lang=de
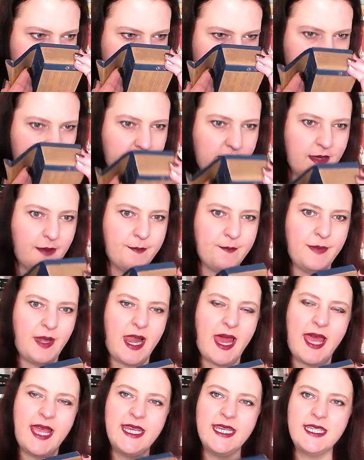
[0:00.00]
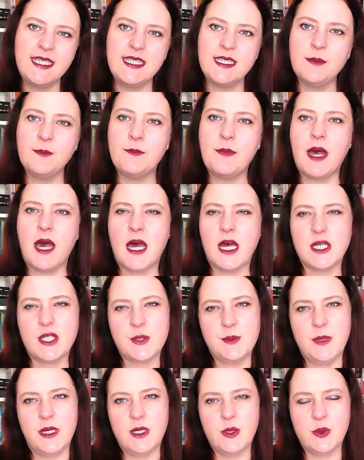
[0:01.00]
Ähm, leichte
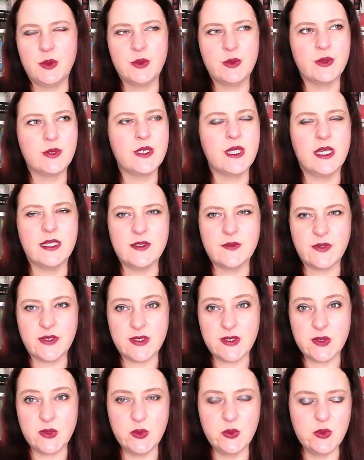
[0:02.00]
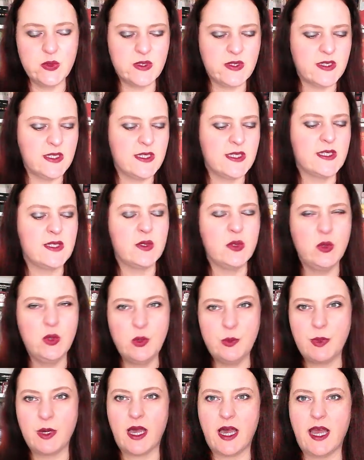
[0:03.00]
Marshmallow-Note, also was Süßes,
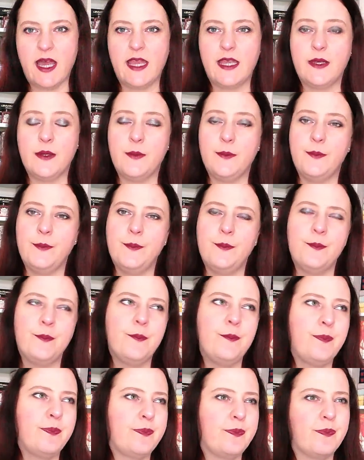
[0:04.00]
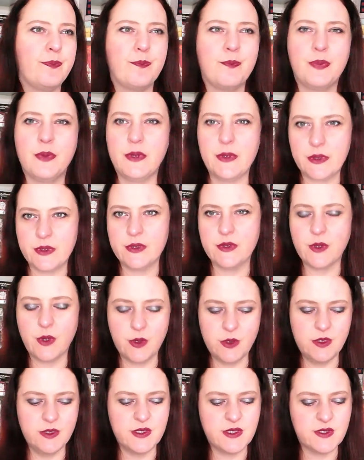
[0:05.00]
über einem
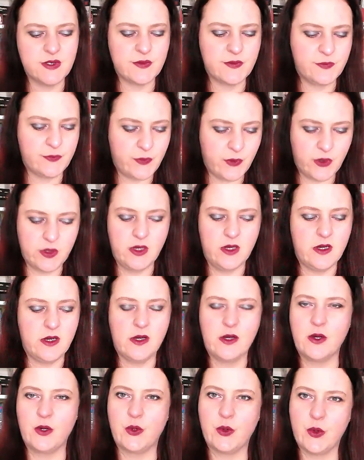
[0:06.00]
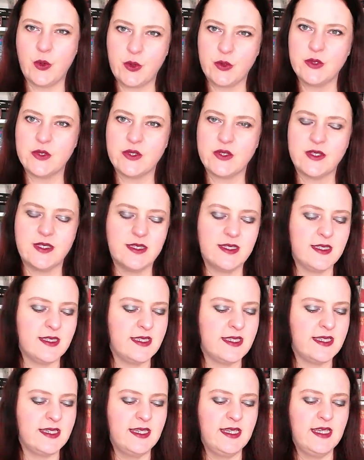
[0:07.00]
Birkenholzfeuer geröstet,
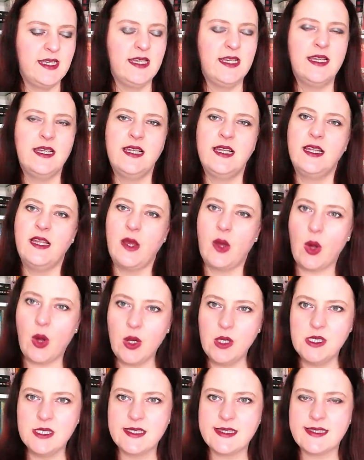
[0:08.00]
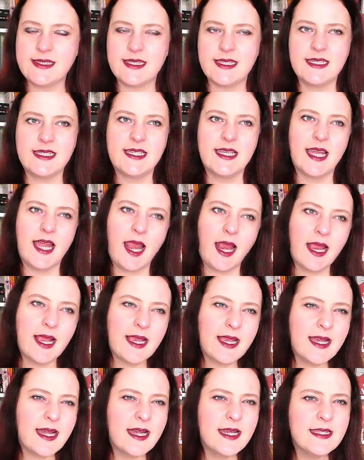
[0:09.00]
holzig,
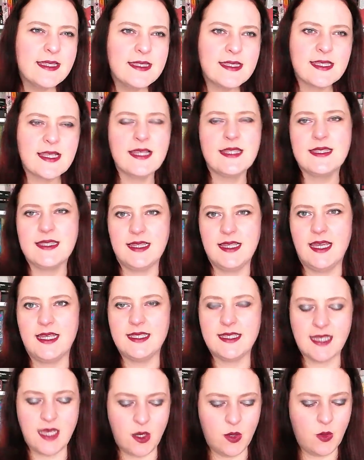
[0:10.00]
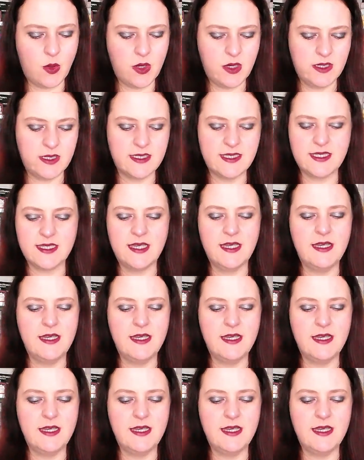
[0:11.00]
ganz, ganz leicht rauchig.